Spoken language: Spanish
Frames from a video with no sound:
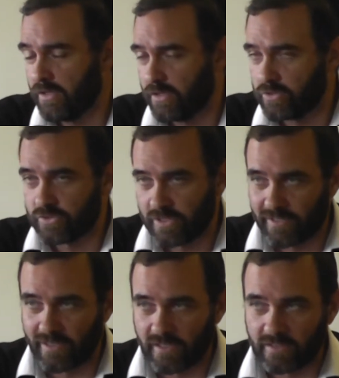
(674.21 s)
Entonces, en
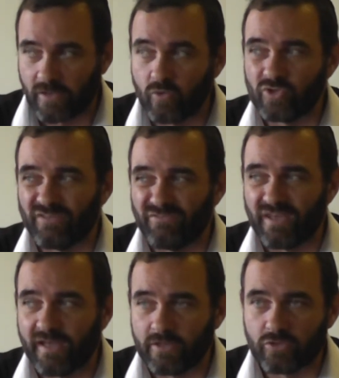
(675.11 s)
realidad están
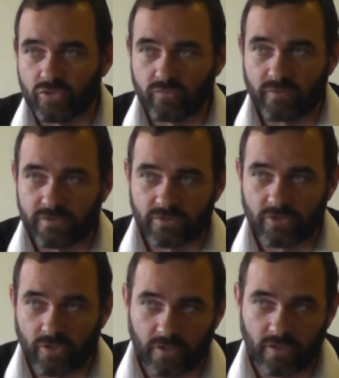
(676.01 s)
justificando su
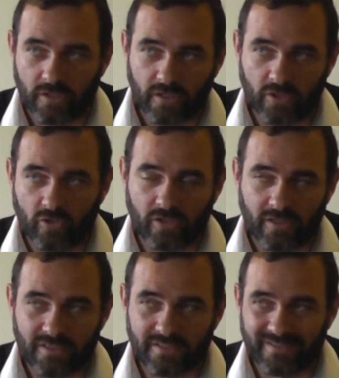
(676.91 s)
versión y no lo que
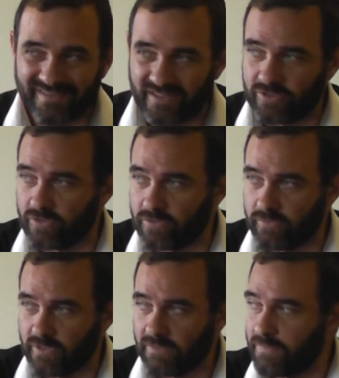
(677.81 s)
dice el texto. No
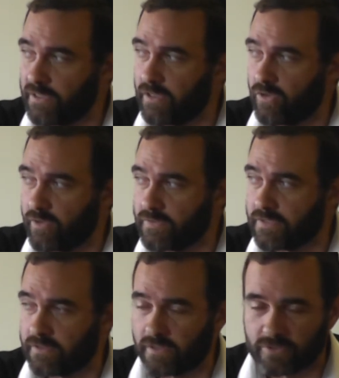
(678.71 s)
vienen a entender lo que dice
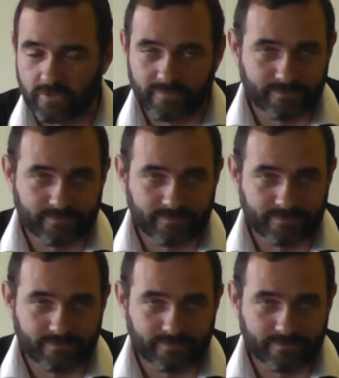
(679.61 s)
el texto.